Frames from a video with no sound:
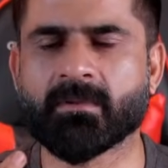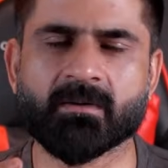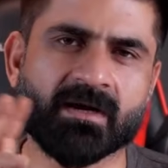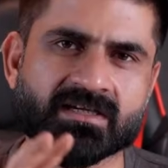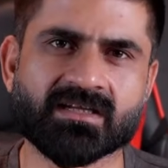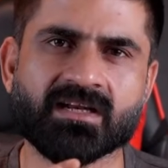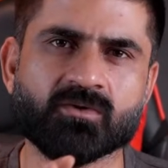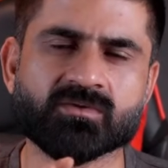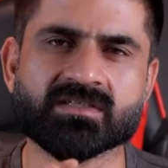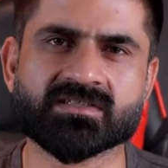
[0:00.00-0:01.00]
बट पाकिस्तानी
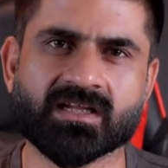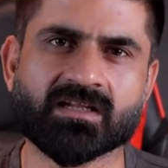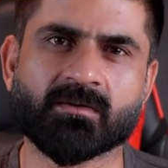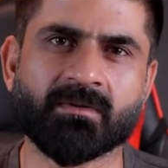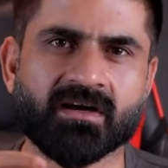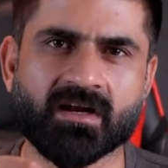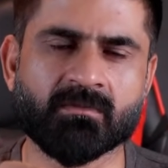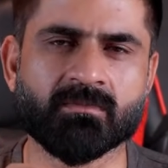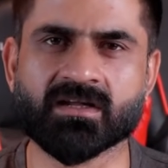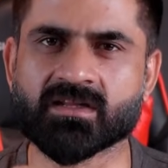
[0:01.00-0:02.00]
यूज़र्स ज़्यादातर बैटरी
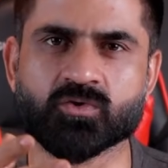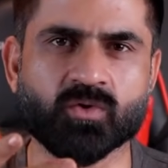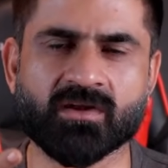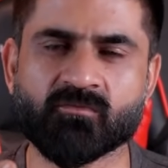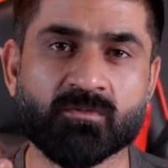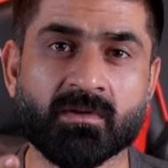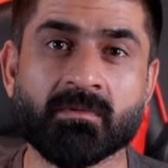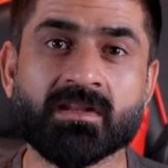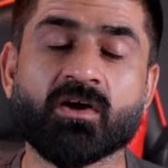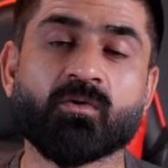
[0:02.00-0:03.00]
टाइमिंग मांगते हैं जो कि इनफॉर्म में
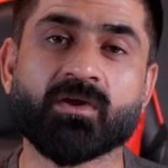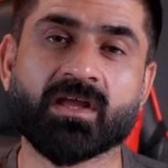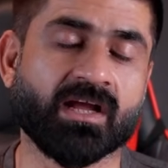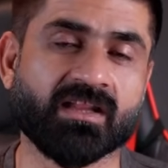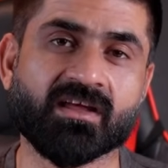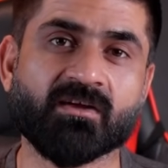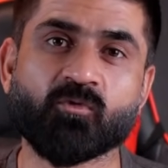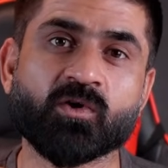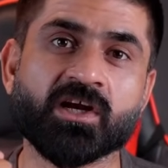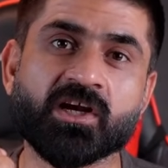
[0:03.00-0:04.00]
मिलती है और वो ये कहते हैं कि
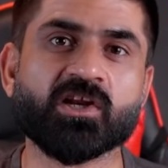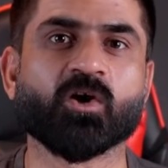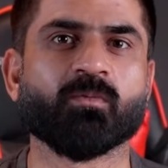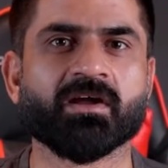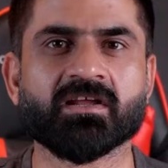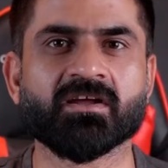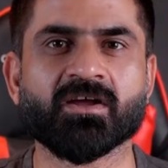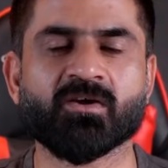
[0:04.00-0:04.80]
फ़ोन हीट ही ना हो भाई